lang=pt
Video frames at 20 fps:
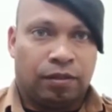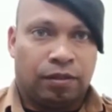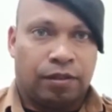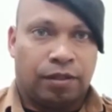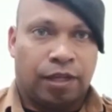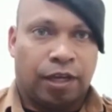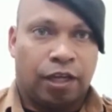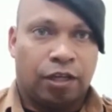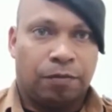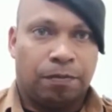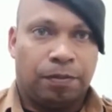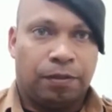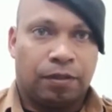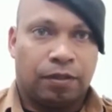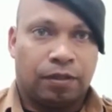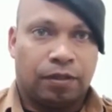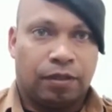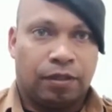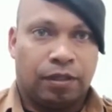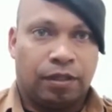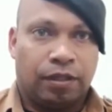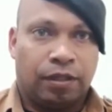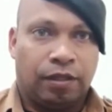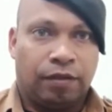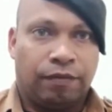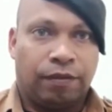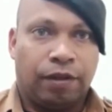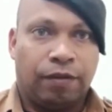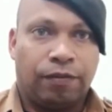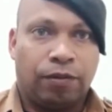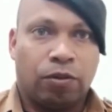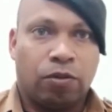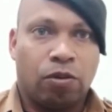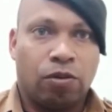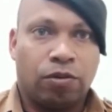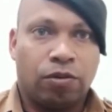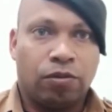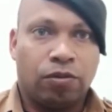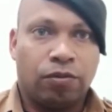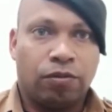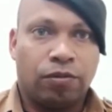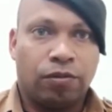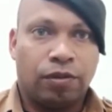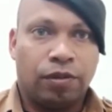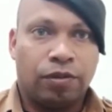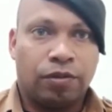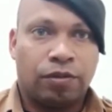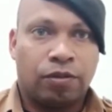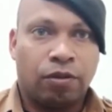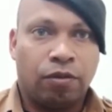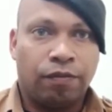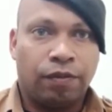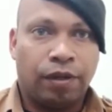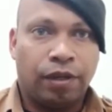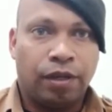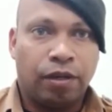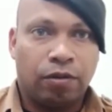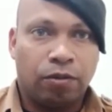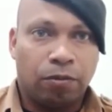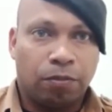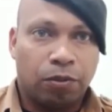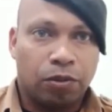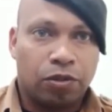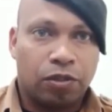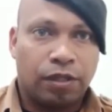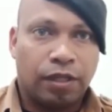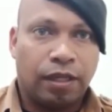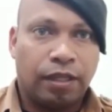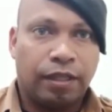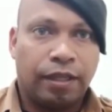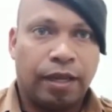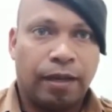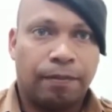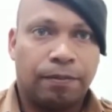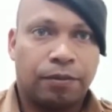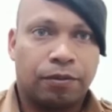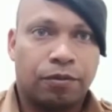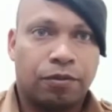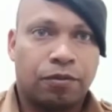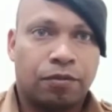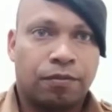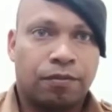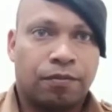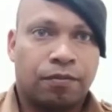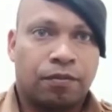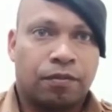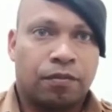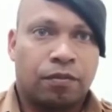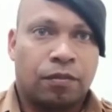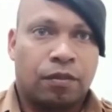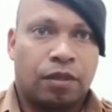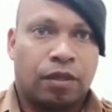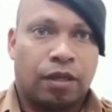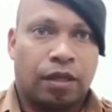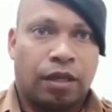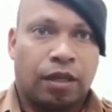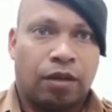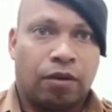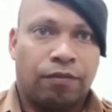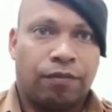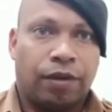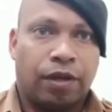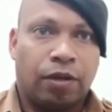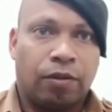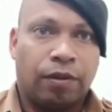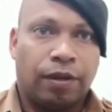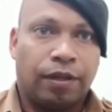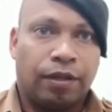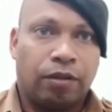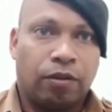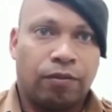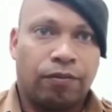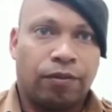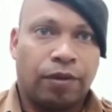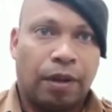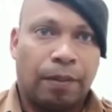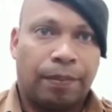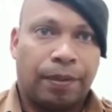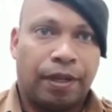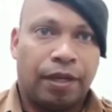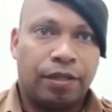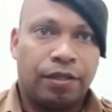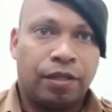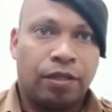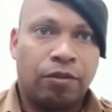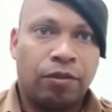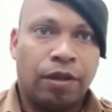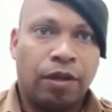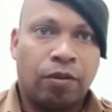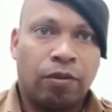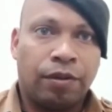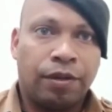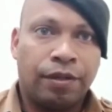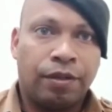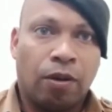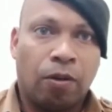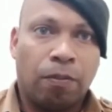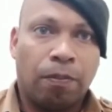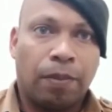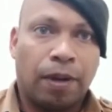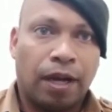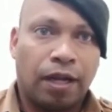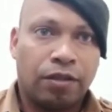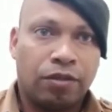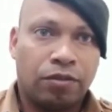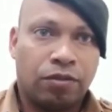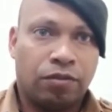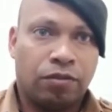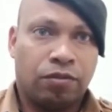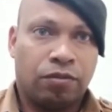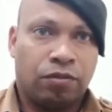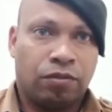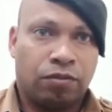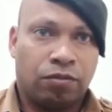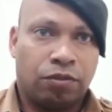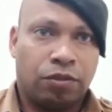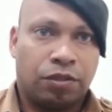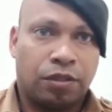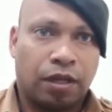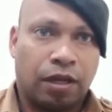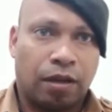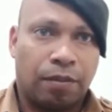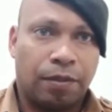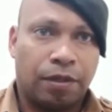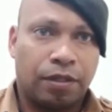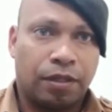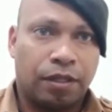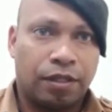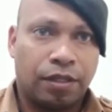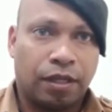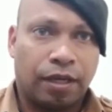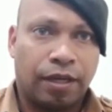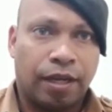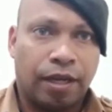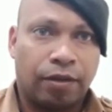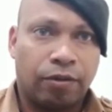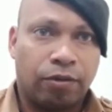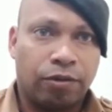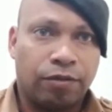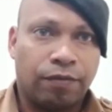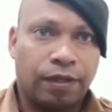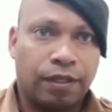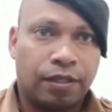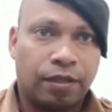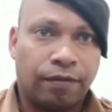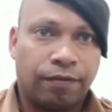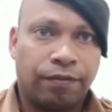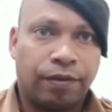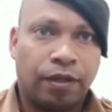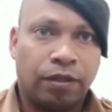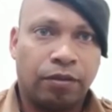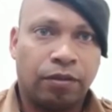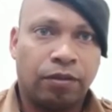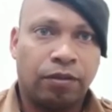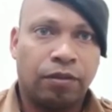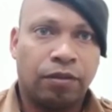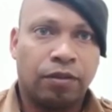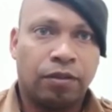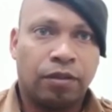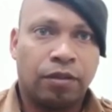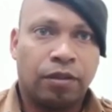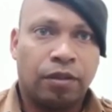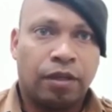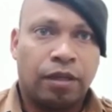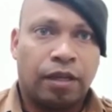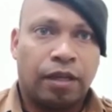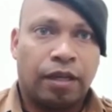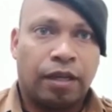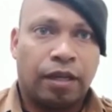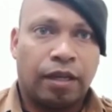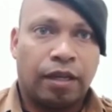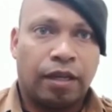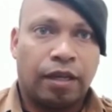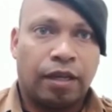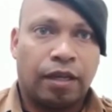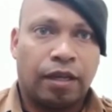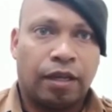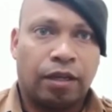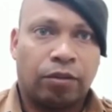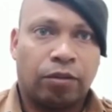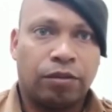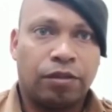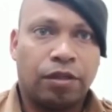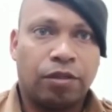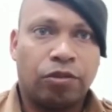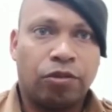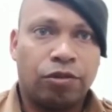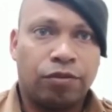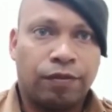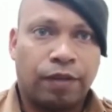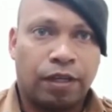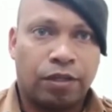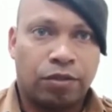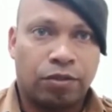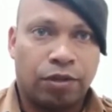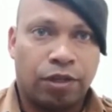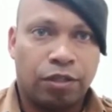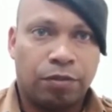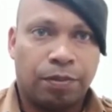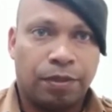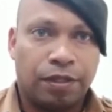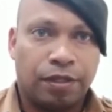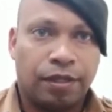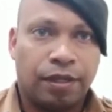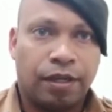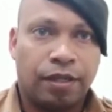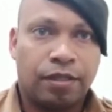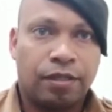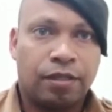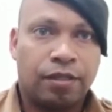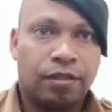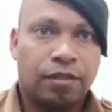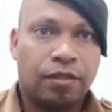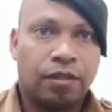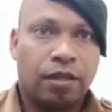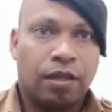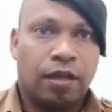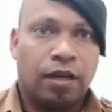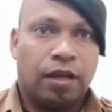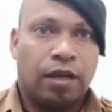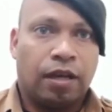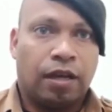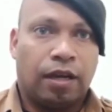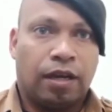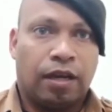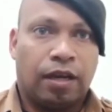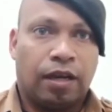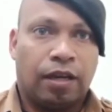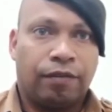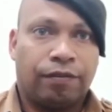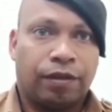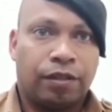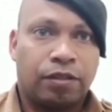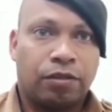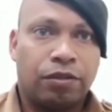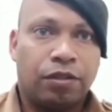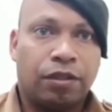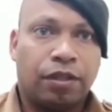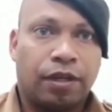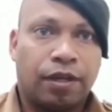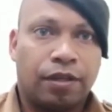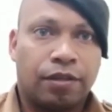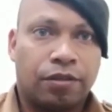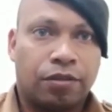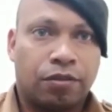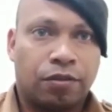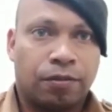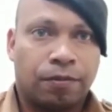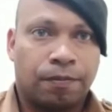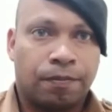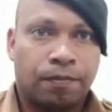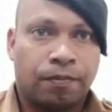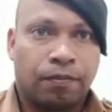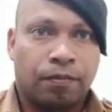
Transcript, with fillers: CESP e verificou que o, o seu veículo possuía débitos. É, o veículo então foi apreendido e recolhido ao pátio do destacamento de Rancho Alegre, onde vai ser feito é, todas as notificações pertinentes a infração de trânsito.